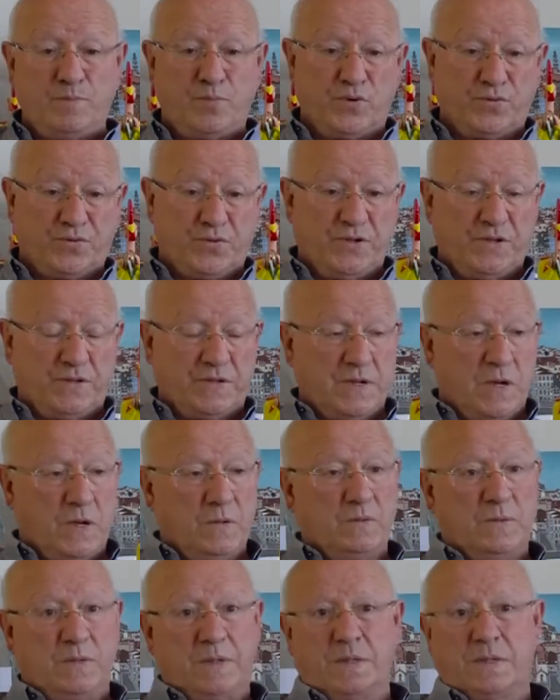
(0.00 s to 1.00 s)

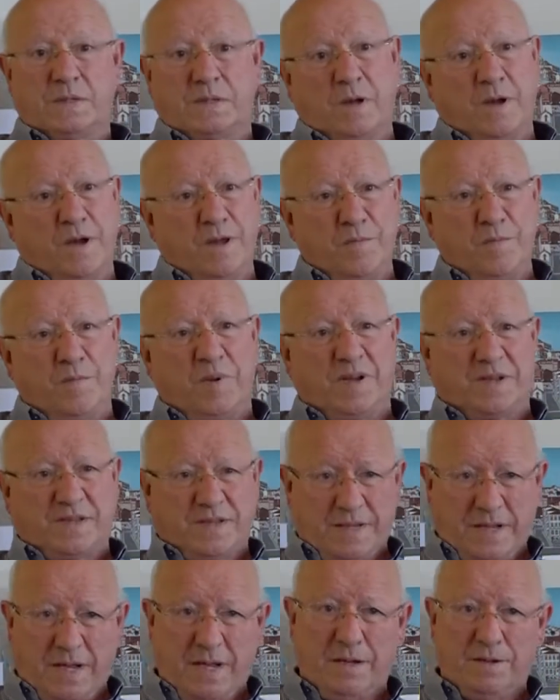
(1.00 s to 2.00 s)
procissão que só em
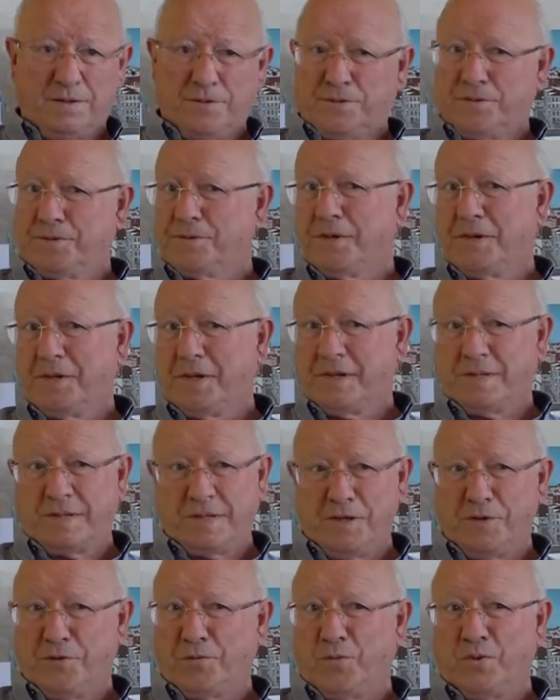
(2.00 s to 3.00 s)
Barcelos é que
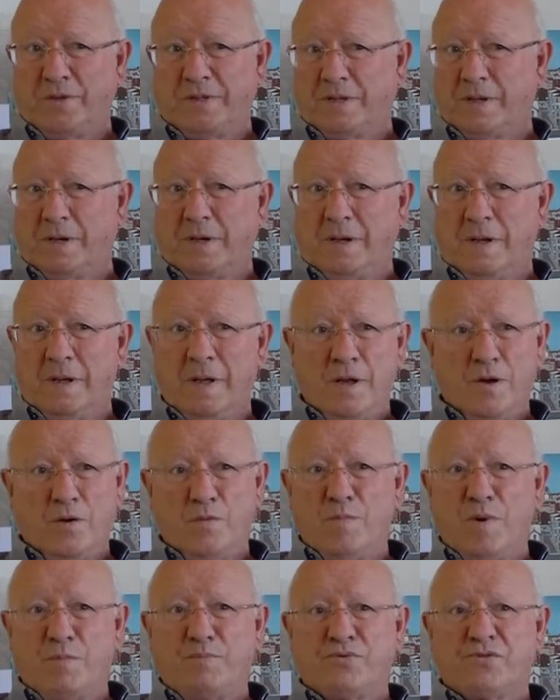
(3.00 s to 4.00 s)
se encontra
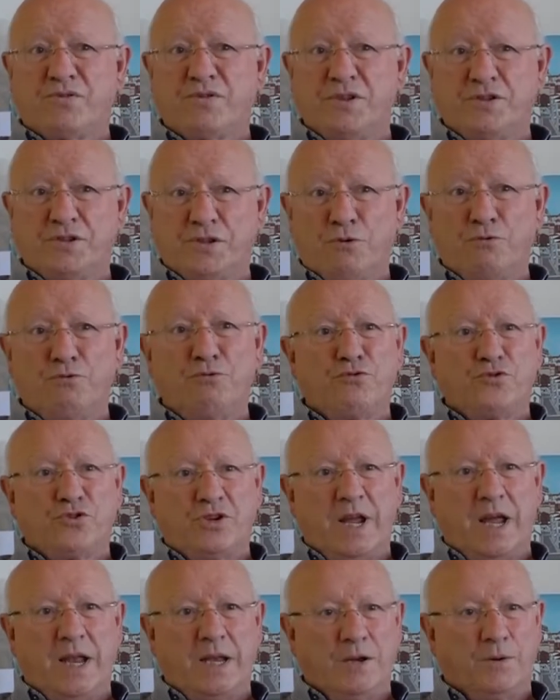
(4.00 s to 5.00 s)
uma procissão
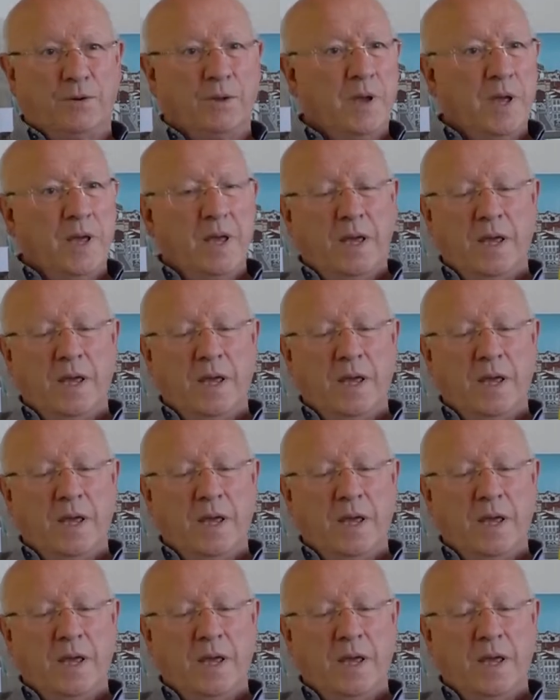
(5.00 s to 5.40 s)
género,